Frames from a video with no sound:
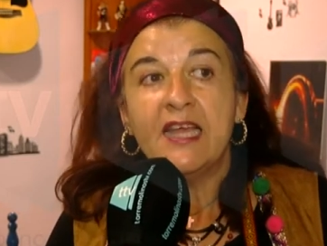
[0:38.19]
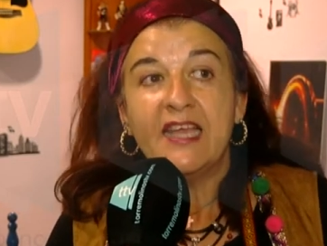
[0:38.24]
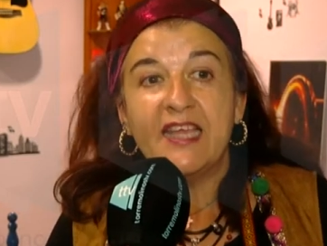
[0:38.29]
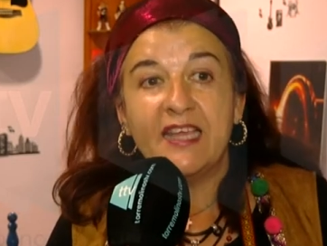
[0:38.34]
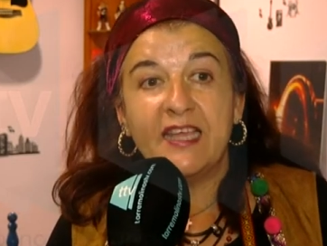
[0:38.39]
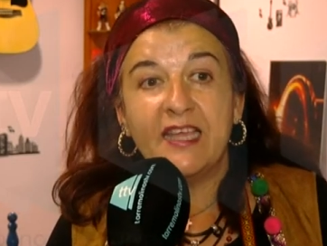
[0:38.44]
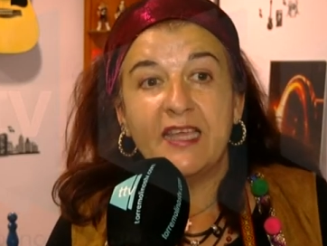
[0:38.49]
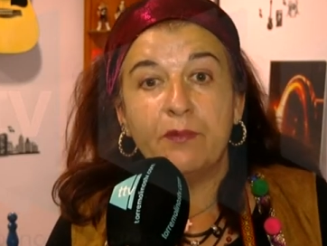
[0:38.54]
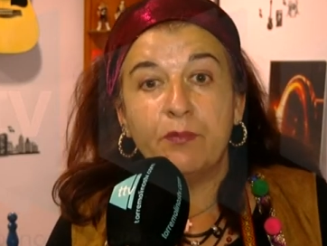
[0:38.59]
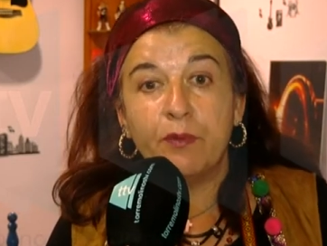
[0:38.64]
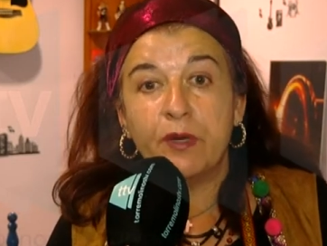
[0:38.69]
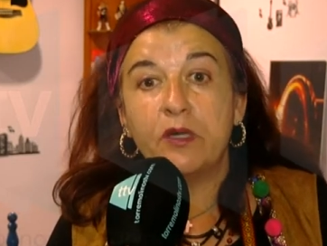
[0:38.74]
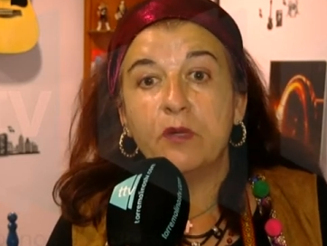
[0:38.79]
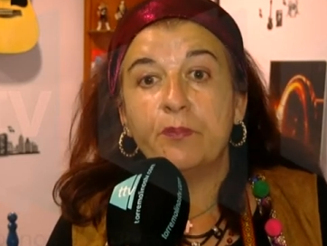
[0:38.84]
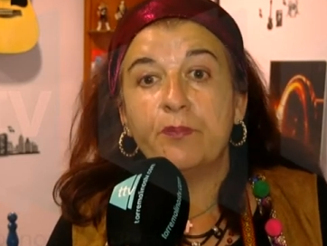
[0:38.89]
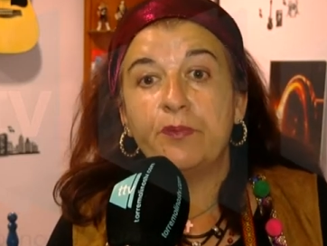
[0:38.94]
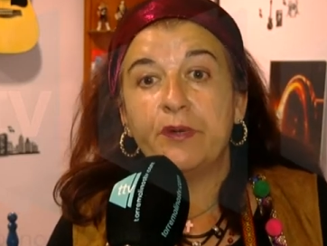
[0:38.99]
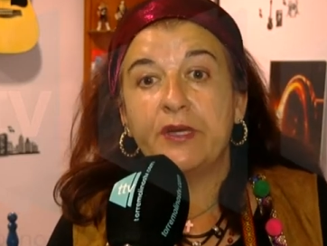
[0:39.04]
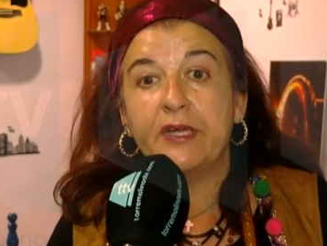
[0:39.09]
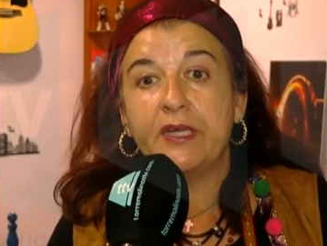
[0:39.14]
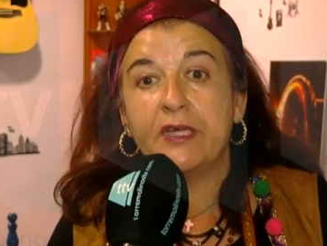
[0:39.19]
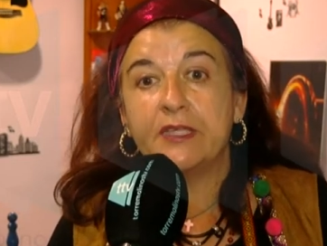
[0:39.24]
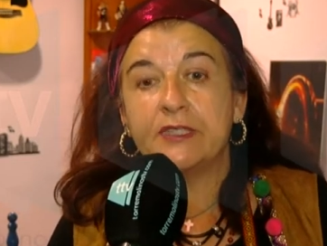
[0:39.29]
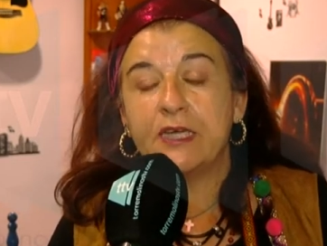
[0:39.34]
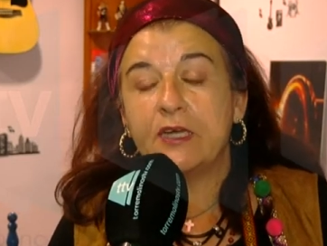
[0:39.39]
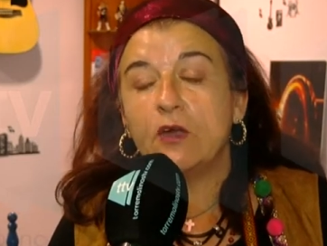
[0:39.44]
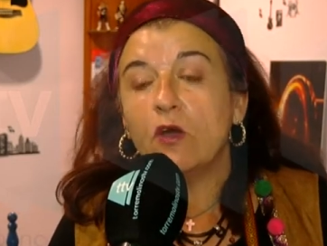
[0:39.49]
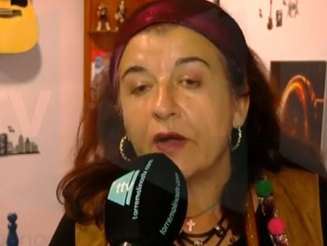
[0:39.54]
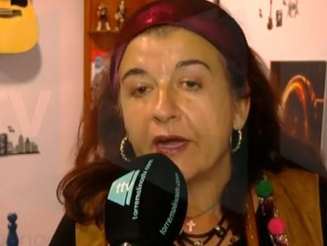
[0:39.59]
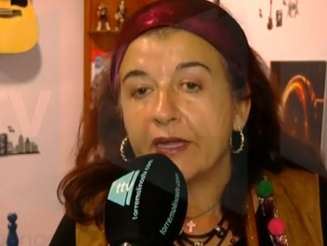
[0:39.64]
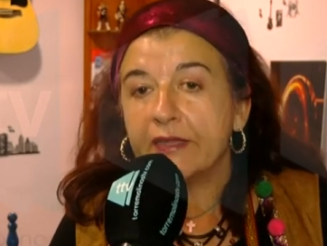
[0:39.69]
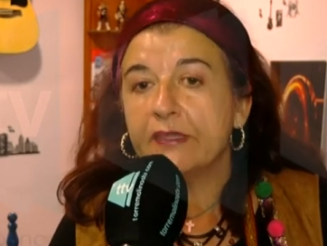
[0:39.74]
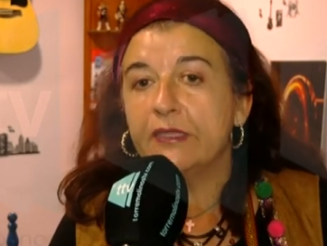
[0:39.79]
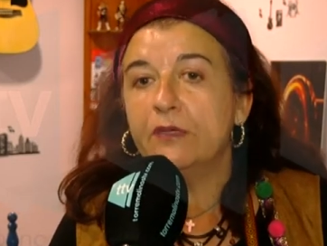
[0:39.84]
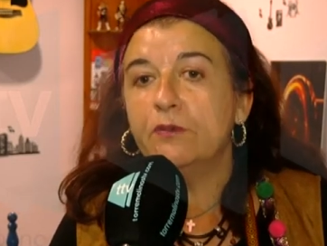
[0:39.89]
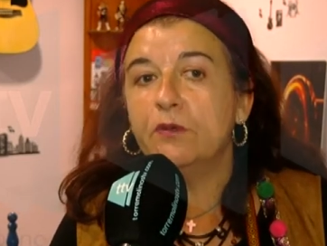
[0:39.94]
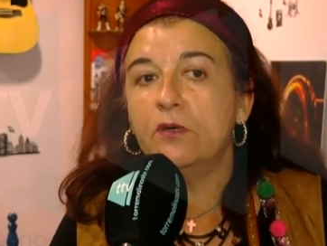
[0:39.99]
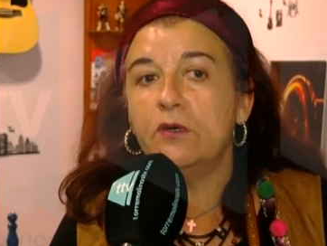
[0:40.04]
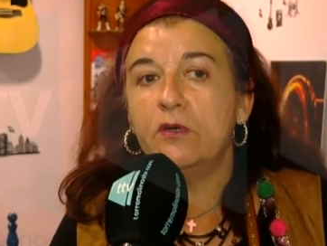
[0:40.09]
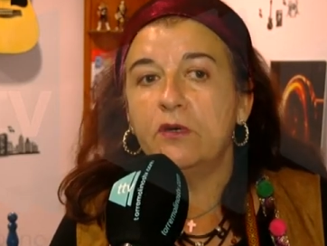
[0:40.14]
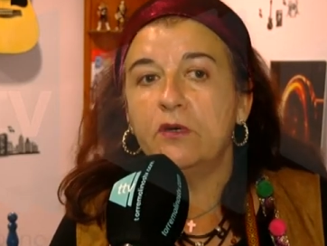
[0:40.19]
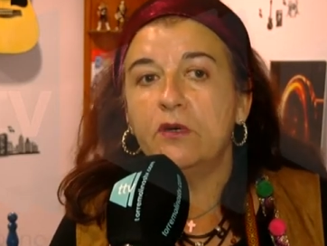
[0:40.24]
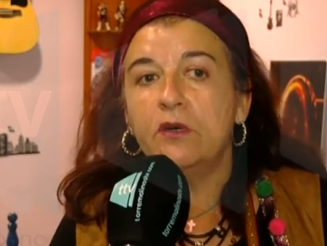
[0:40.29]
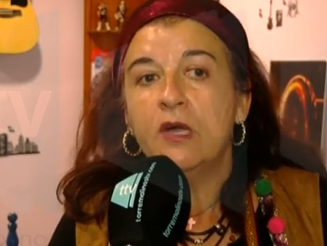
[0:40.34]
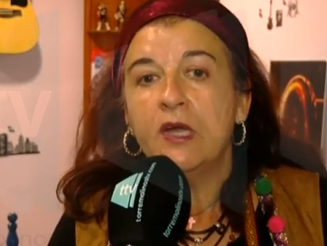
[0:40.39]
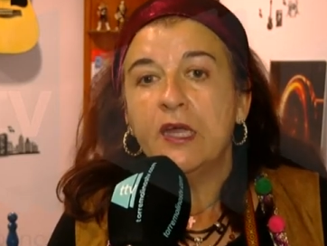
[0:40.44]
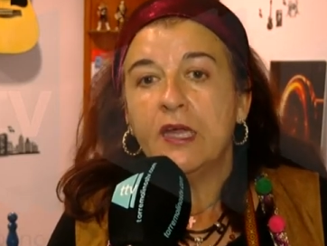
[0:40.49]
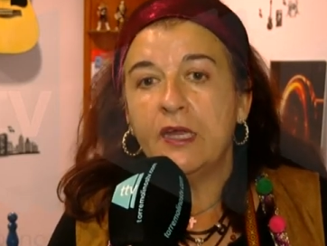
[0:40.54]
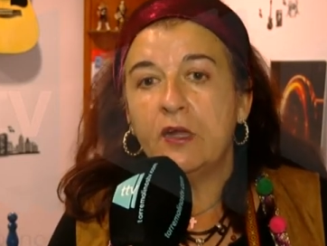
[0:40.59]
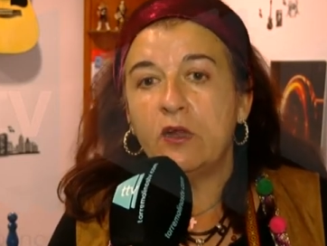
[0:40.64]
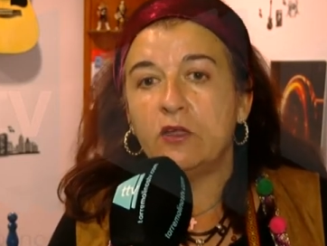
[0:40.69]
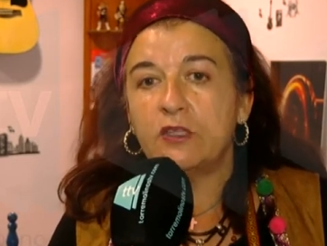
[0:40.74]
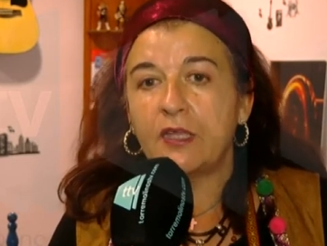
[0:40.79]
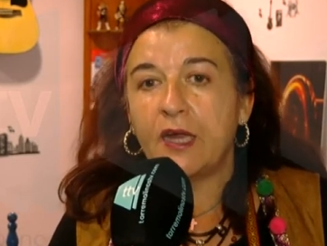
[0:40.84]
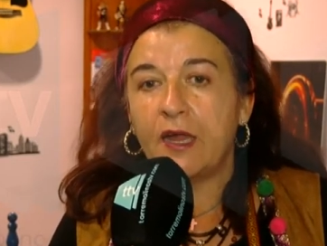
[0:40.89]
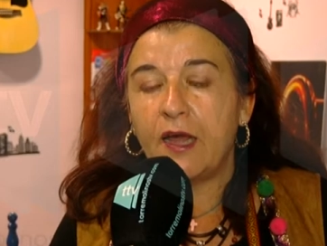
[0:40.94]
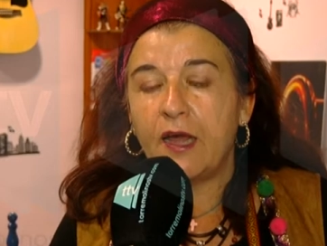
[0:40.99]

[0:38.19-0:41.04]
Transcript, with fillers: Y bueno, pues el objetivo y, los